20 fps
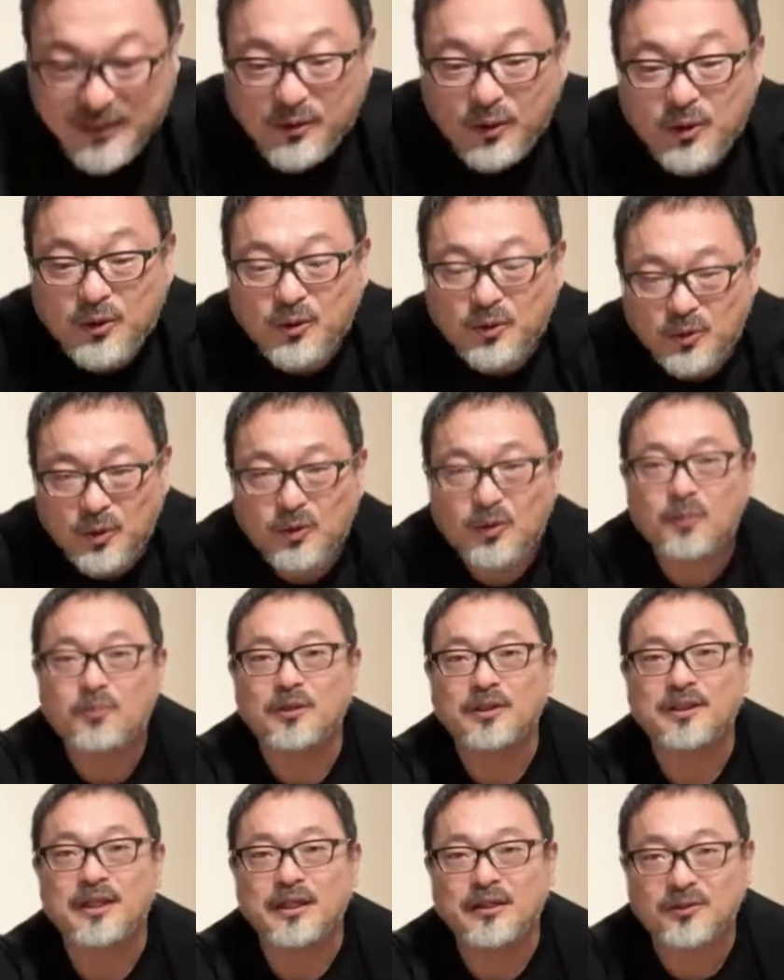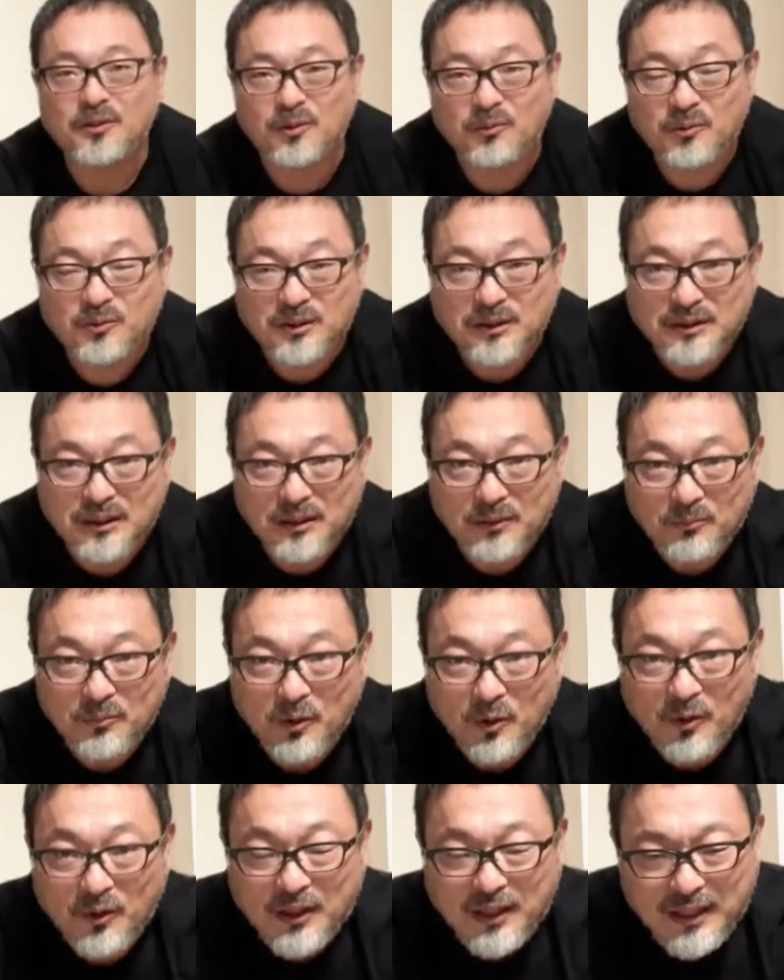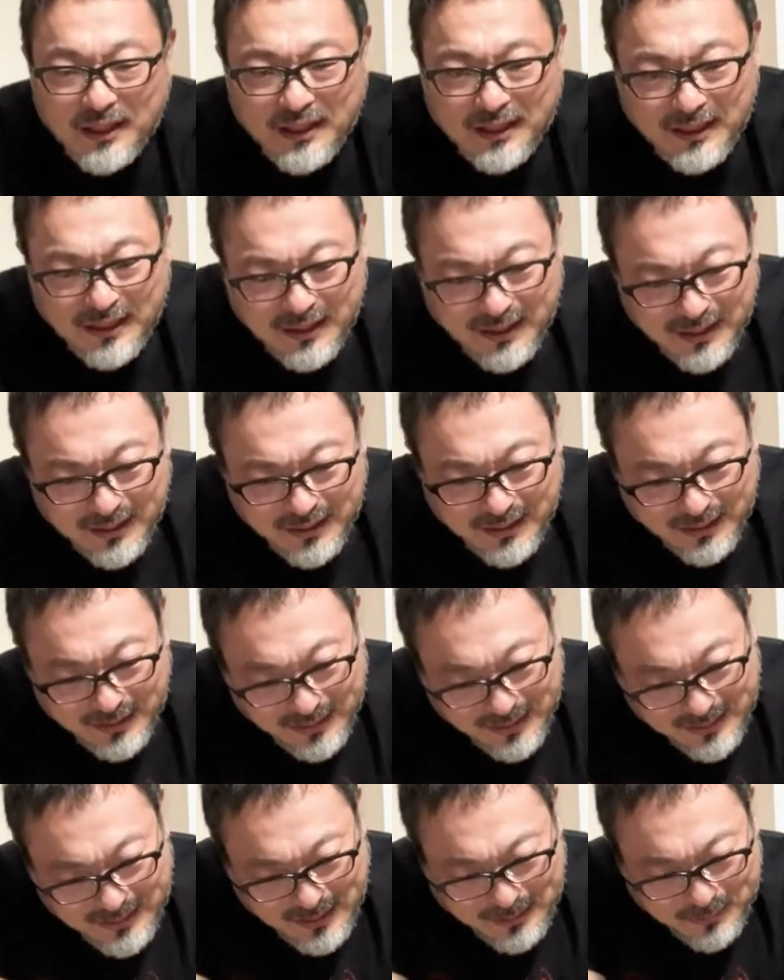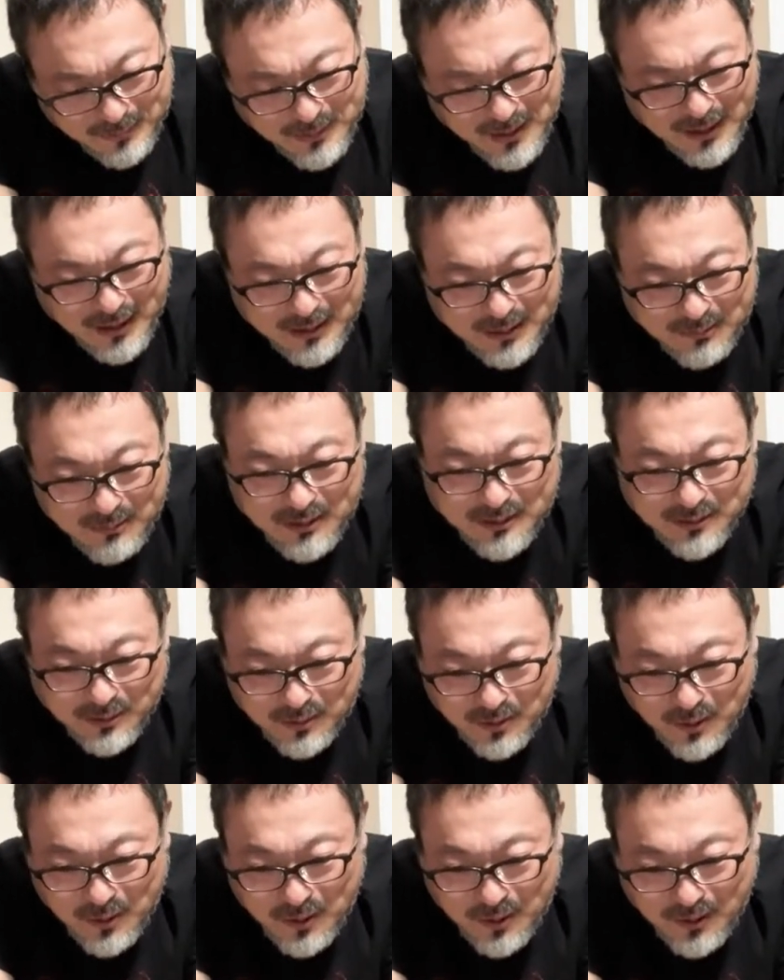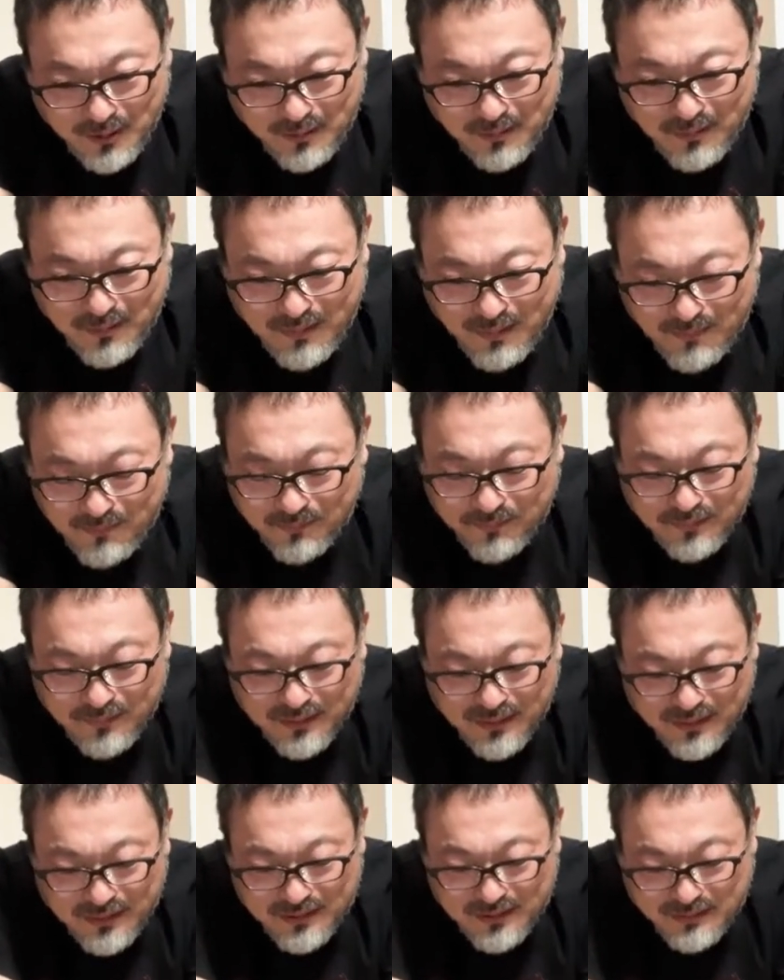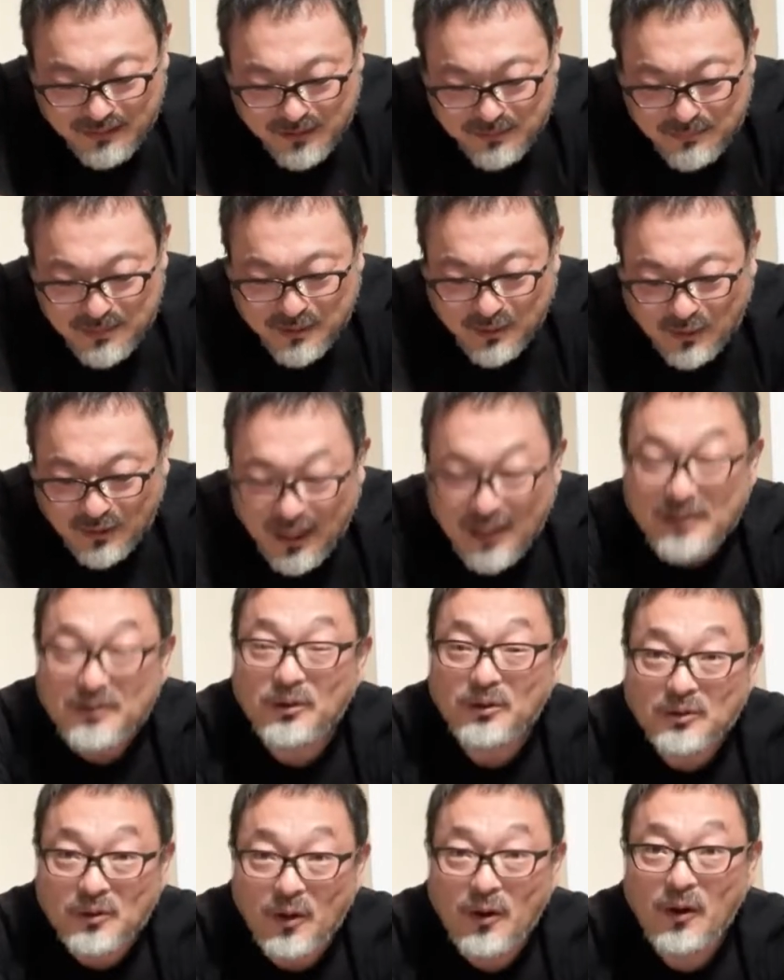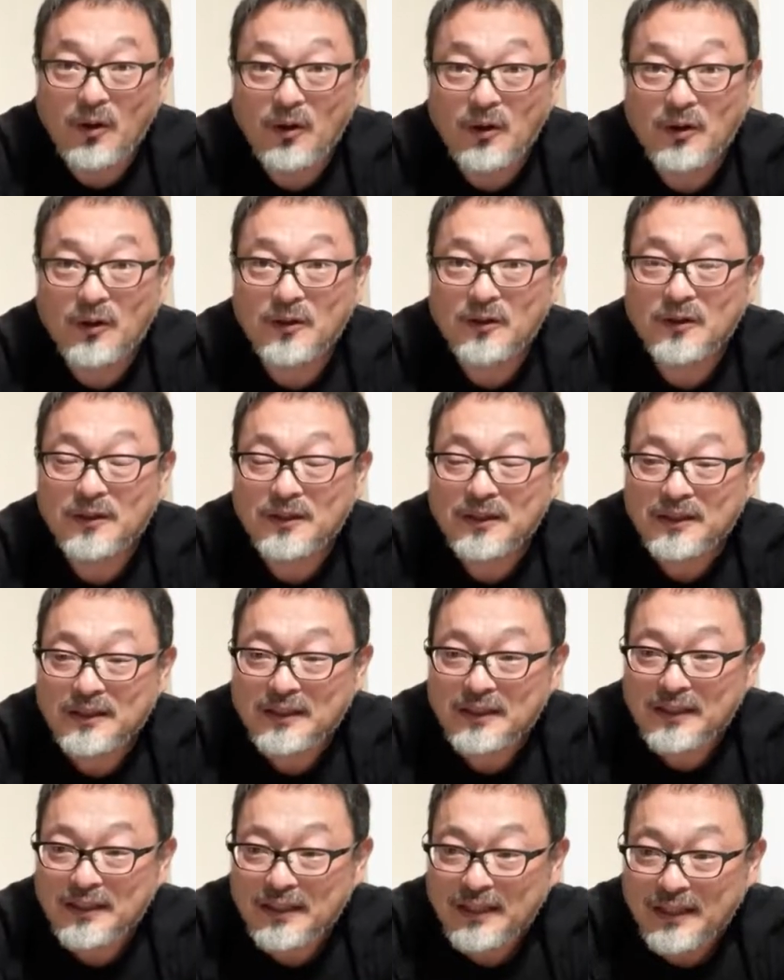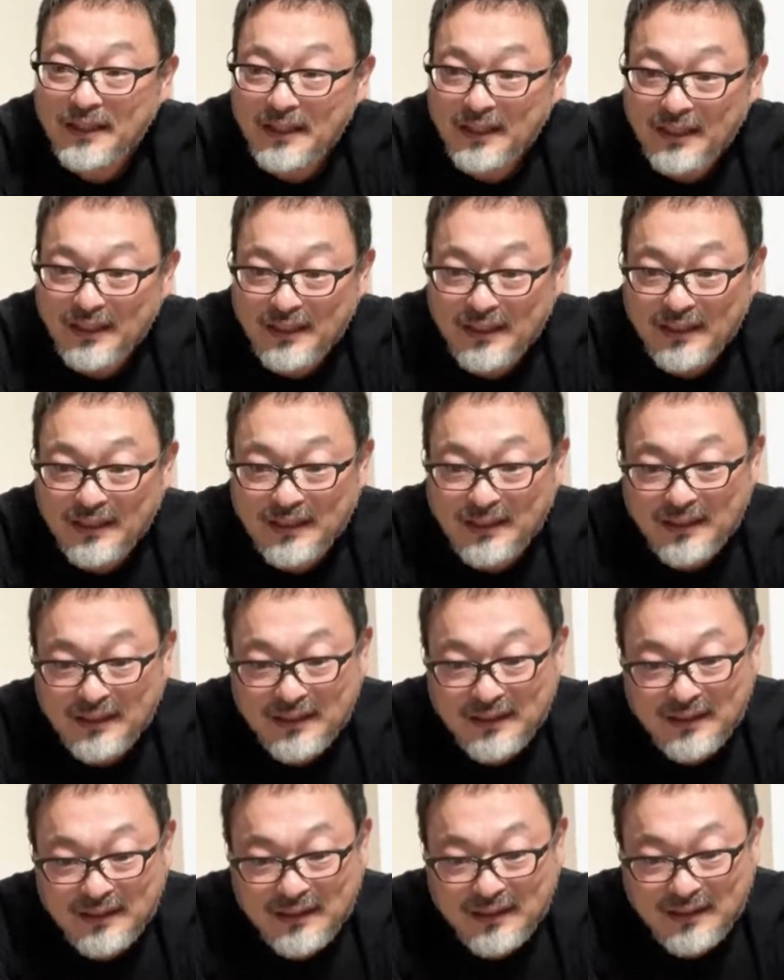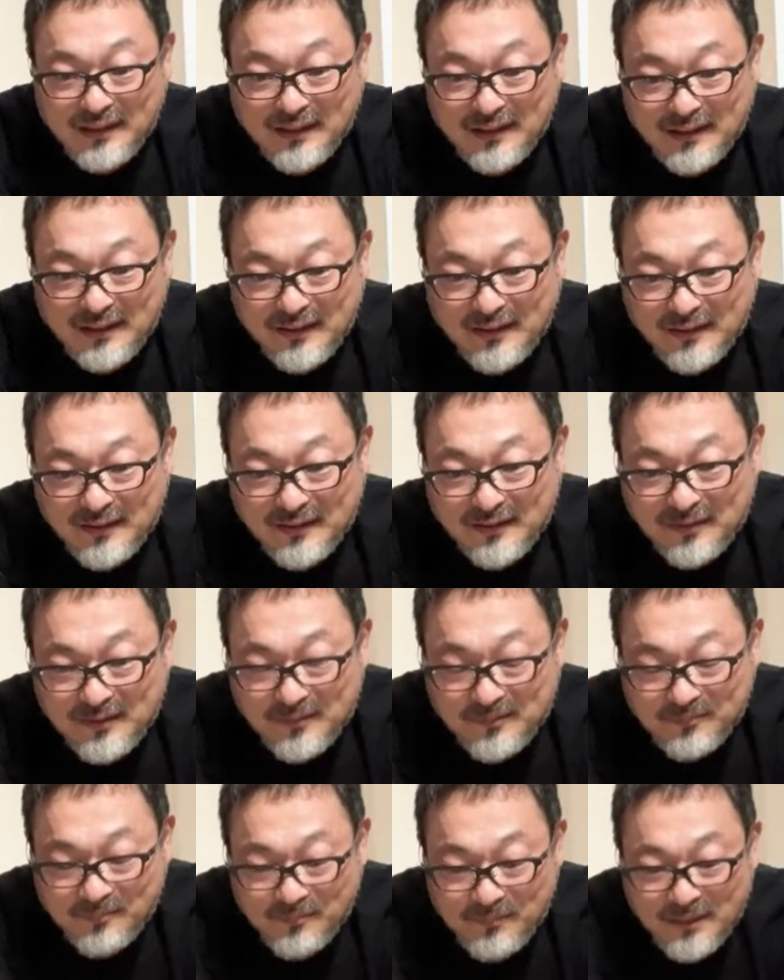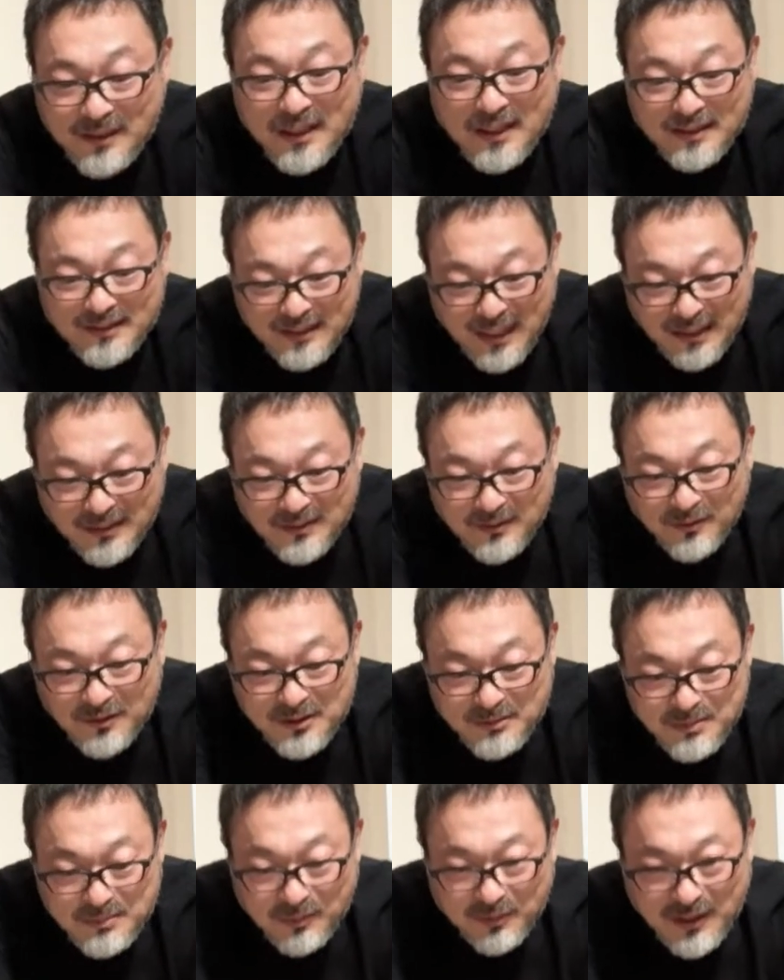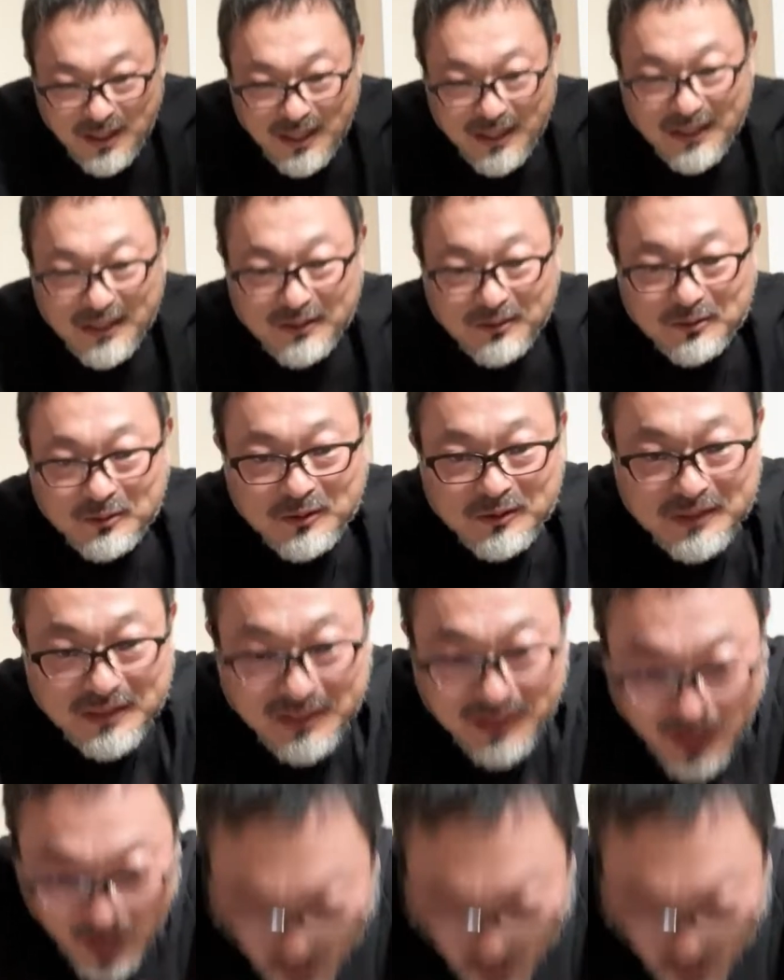どいこととも言えると思うんですけども映画の中ではその意味のないことえー、何の意味もないことに